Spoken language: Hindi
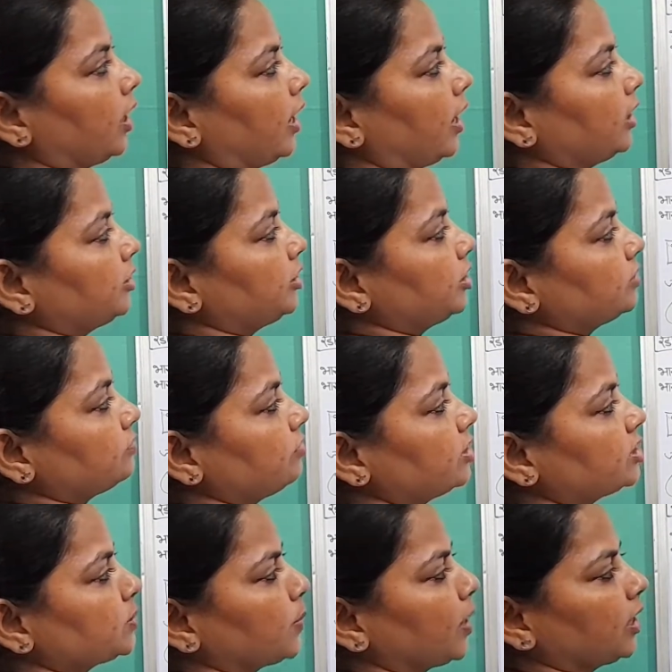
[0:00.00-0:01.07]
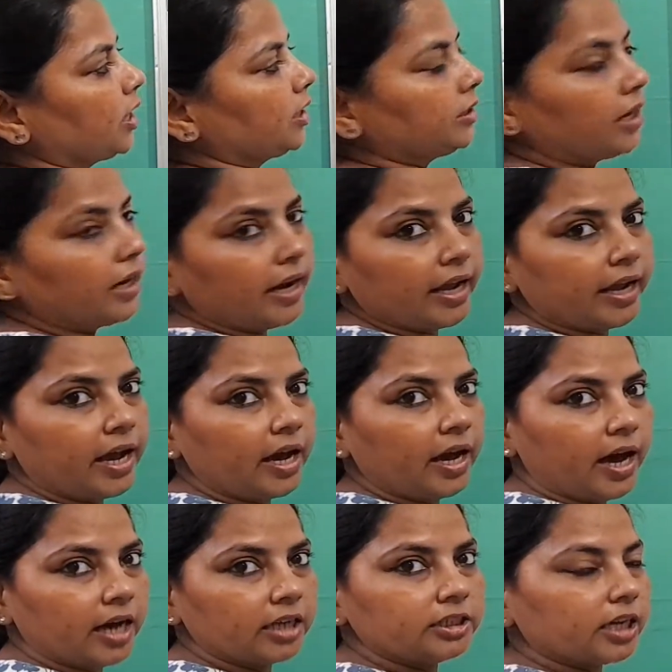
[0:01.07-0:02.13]
अड़तीसवीं समानांतर रेखा
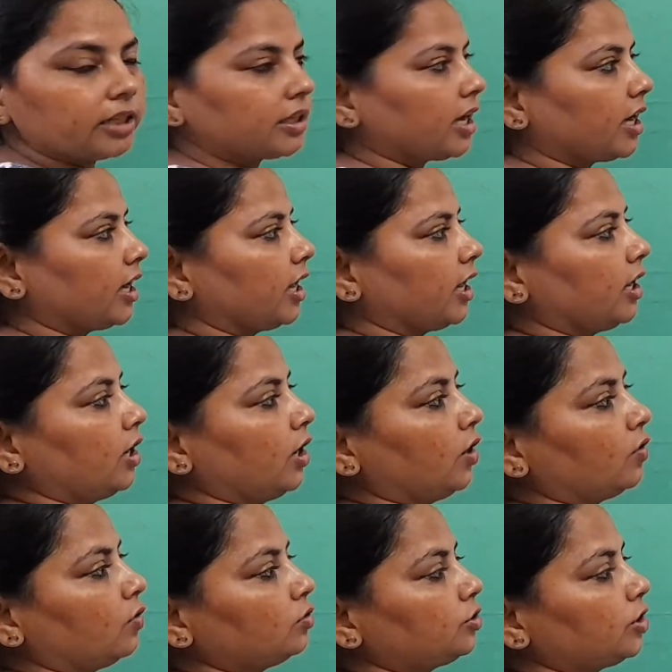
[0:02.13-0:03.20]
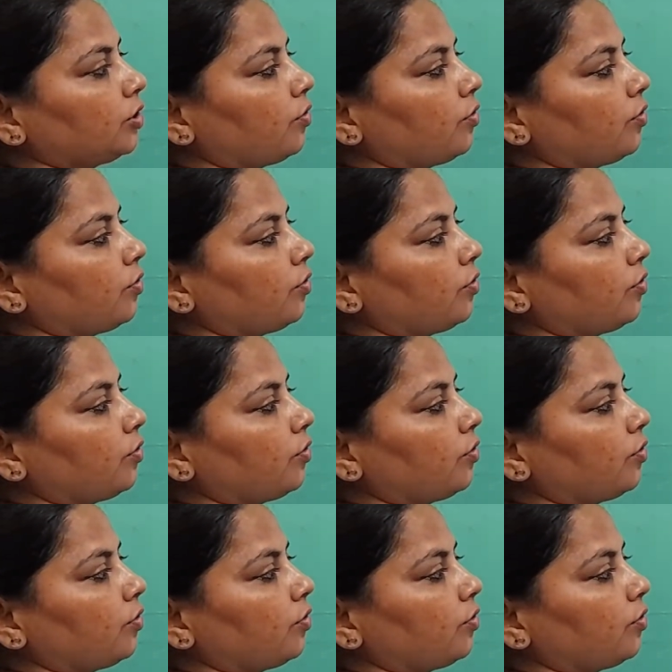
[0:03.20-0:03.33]
कहा जाता है उत्तर